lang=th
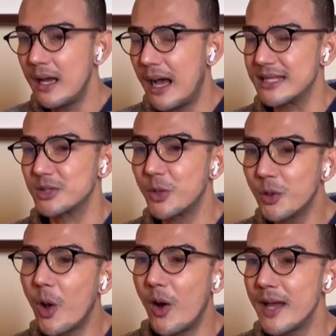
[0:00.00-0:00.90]
อาจจะต้อง
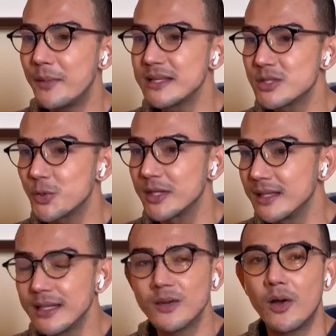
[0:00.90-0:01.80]
รอให้มันจุดห
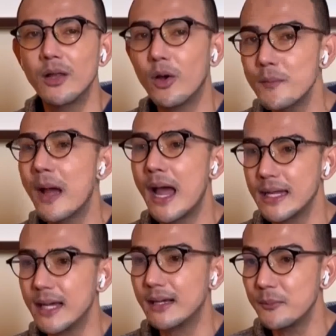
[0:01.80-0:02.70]
นึ่งก่อนแล้วค่อยมาอย่า
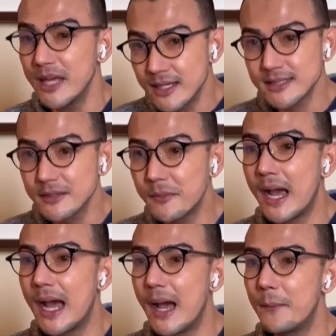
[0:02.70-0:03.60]
งเงี้ยครับซึ่งมา